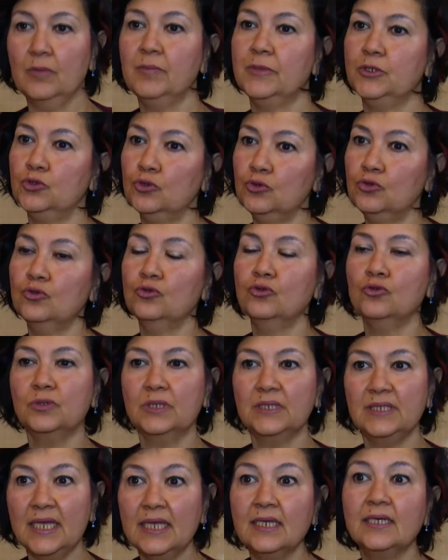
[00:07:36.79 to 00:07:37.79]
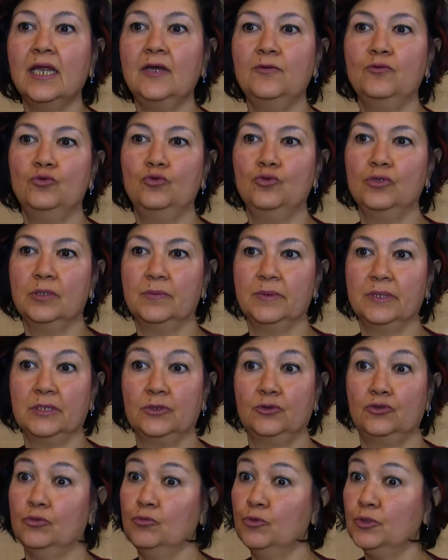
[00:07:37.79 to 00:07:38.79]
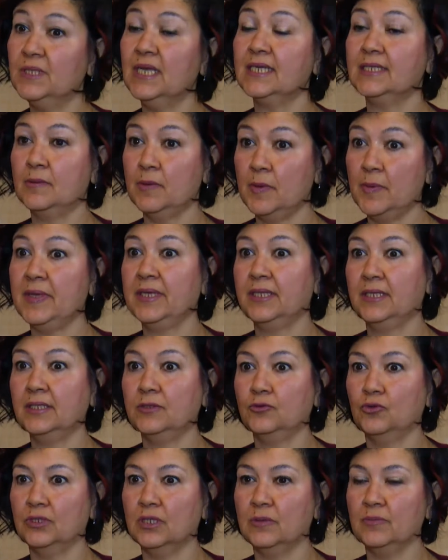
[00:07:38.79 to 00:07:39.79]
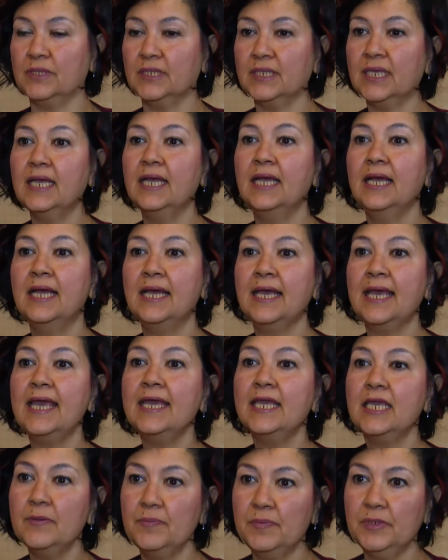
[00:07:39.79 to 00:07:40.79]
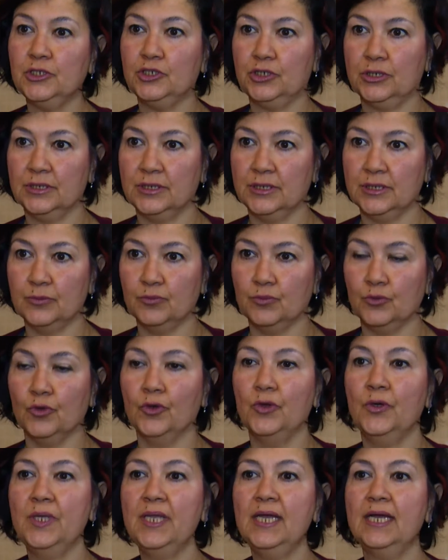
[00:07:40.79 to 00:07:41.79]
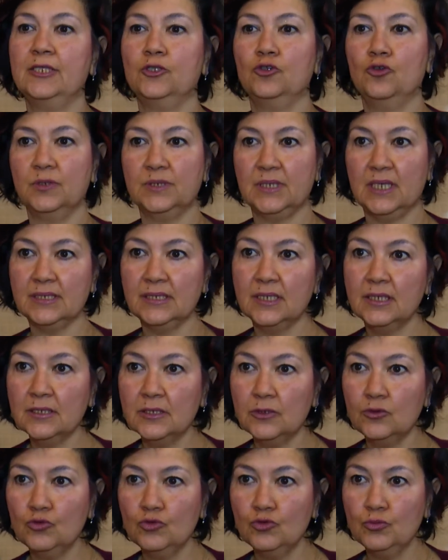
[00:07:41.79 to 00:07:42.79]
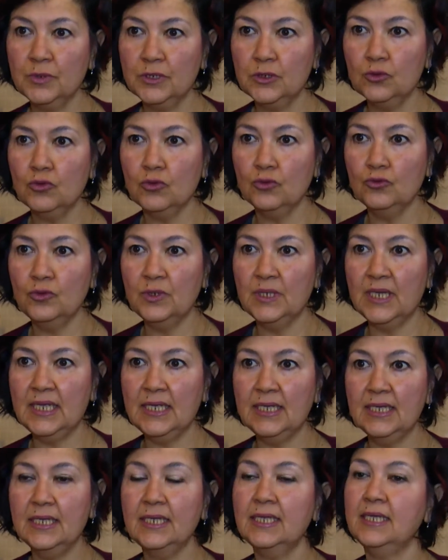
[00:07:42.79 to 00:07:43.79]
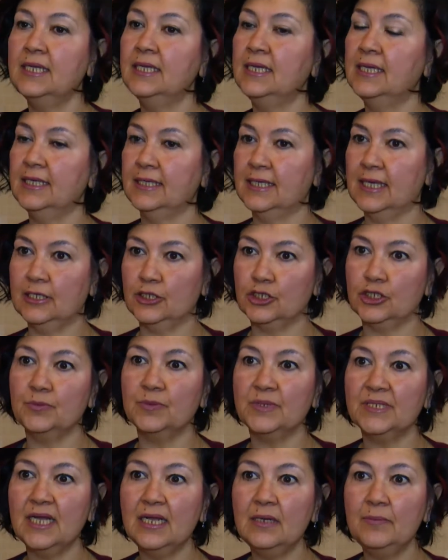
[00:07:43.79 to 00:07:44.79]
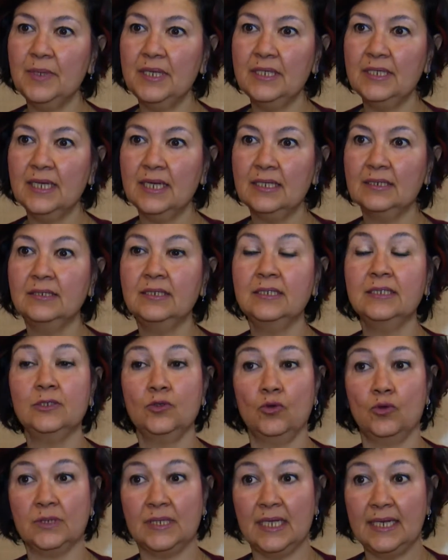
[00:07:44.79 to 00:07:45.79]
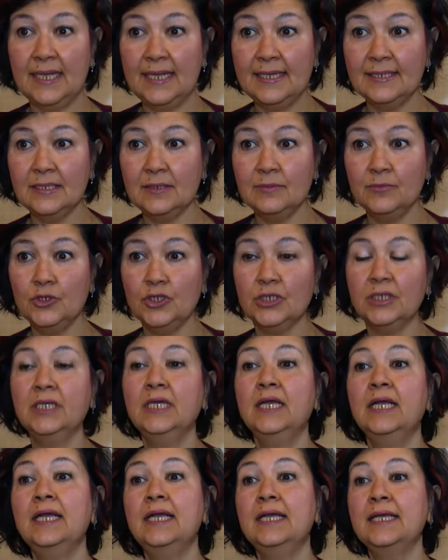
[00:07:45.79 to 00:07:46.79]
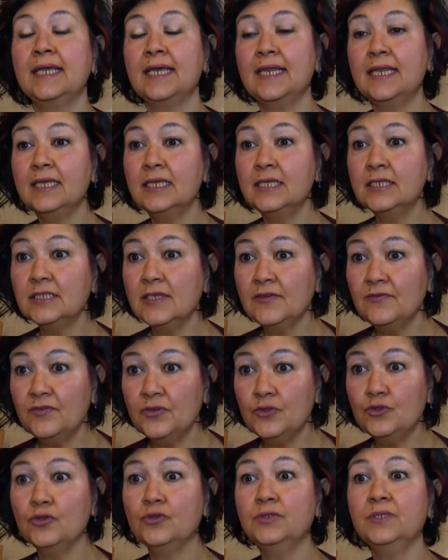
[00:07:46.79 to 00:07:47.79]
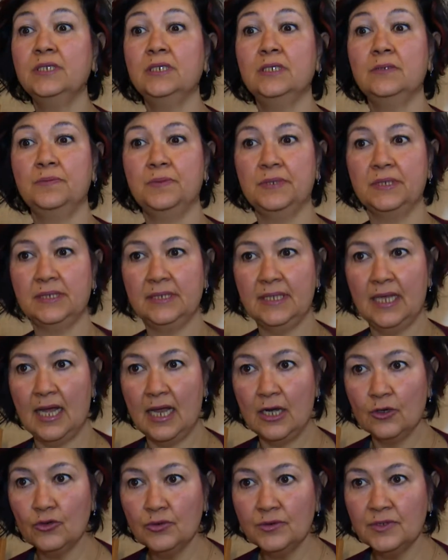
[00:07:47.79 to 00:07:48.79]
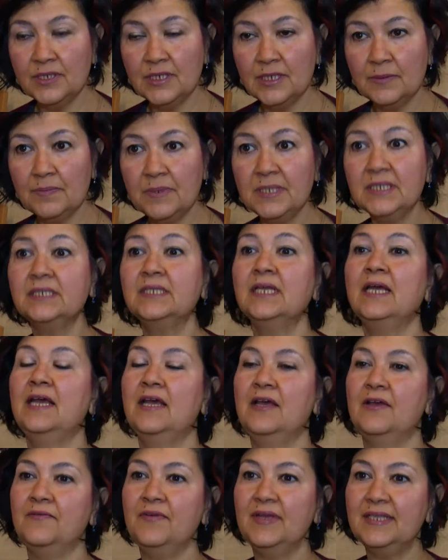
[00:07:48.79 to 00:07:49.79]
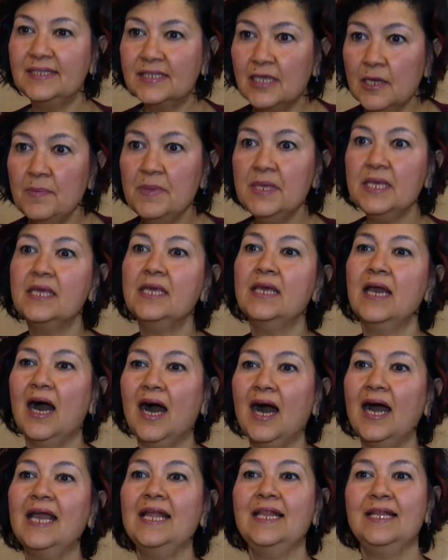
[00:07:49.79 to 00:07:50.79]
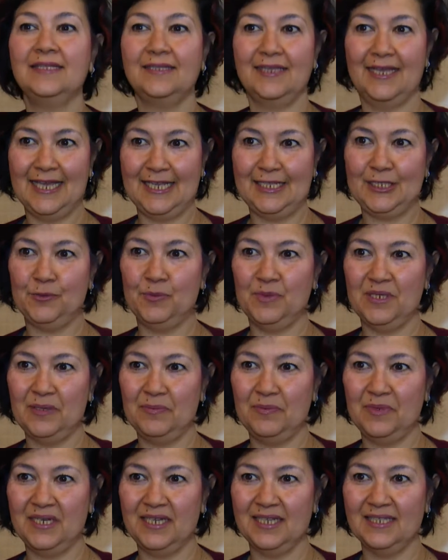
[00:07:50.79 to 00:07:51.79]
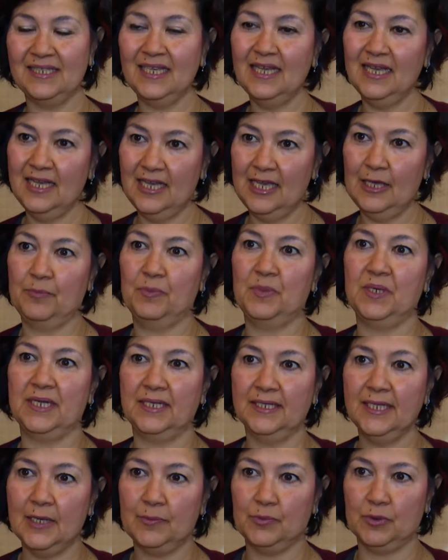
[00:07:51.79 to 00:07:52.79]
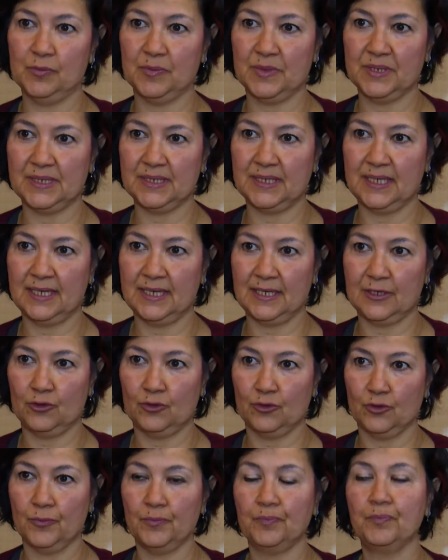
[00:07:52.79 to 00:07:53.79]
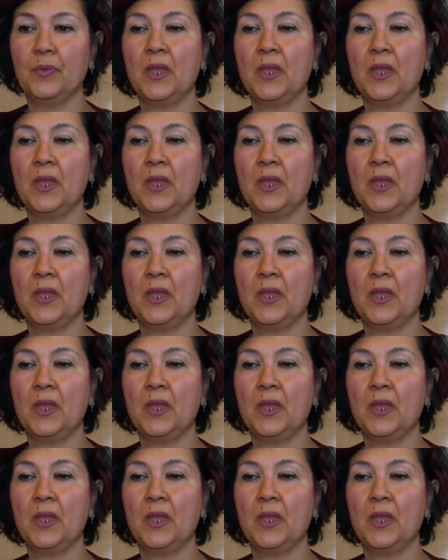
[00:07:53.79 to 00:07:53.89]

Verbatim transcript: Ama çocuklukta tekrar vurgulamak istiyorum. Özellikle bebeklik döneminde ekip işidir bu. Yani göz hastalıkları uzmanı konuyla ilgili gelişimsel pediatrist, özel eğitimci, gerekirse fizyoterapist, ergoterapist ve tabii ki ailenin eğitimiyle birlikte hep birlikte yapılması gerekiyor.